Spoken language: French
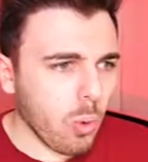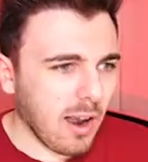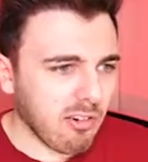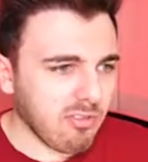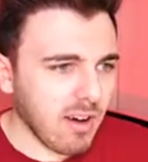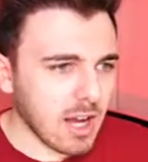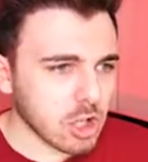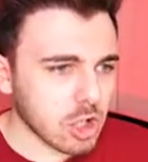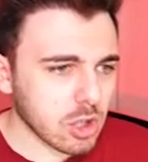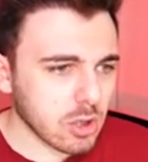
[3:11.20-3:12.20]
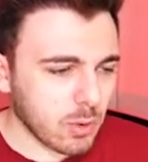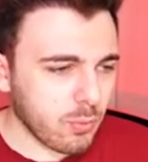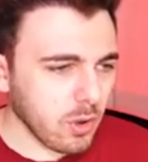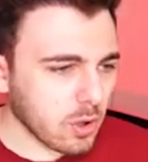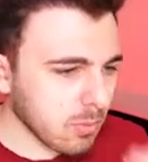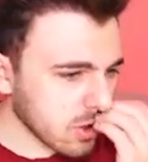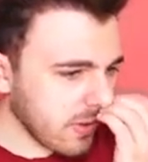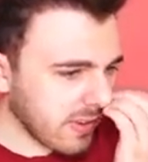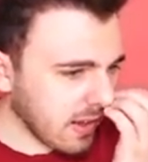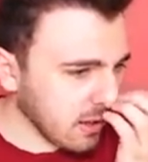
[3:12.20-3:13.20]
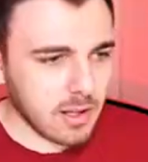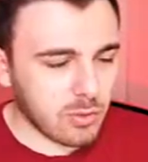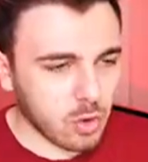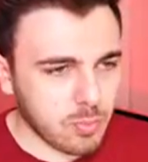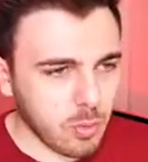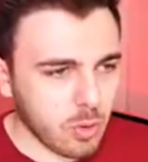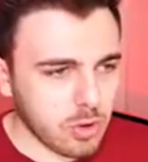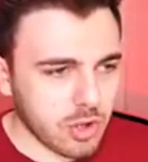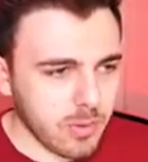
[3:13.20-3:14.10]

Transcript: Oh la vache What the fuck Comment je fais ça Est-ce que je peux wall